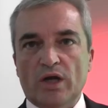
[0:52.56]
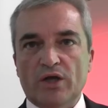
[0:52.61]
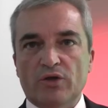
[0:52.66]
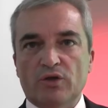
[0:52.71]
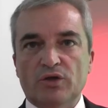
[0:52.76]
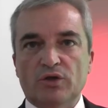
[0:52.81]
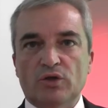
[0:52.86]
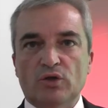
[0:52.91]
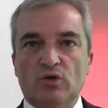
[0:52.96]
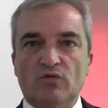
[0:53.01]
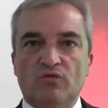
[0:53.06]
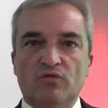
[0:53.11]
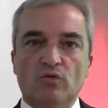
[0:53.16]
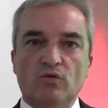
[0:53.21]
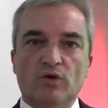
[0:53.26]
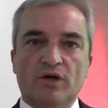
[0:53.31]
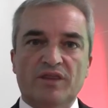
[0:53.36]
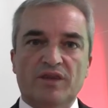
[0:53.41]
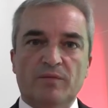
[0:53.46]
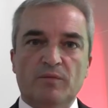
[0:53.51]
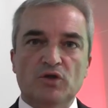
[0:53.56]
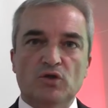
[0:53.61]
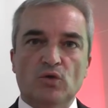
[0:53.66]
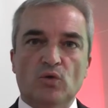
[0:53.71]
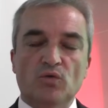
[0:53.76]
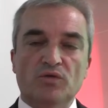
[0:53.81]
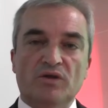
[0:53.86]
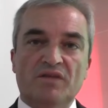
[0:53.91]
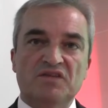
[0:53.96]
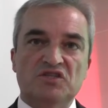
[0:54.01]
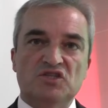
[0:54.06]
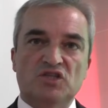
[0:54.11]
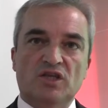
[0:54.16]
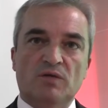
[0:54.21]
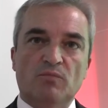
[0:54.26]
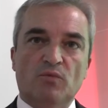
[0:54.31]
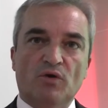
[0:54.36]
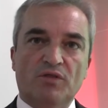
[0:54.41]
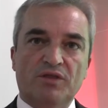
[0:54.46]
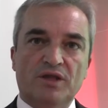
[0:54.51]
el año anterior fue un crecimiento de un
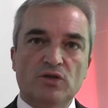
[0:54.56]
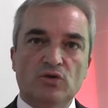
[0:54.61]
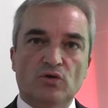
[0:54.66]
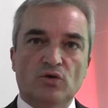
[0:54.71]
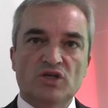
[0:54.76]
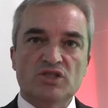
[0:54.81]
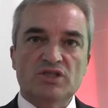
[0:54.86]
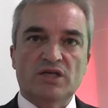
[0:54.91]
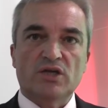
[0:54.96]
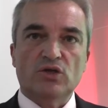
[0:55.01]
17% y este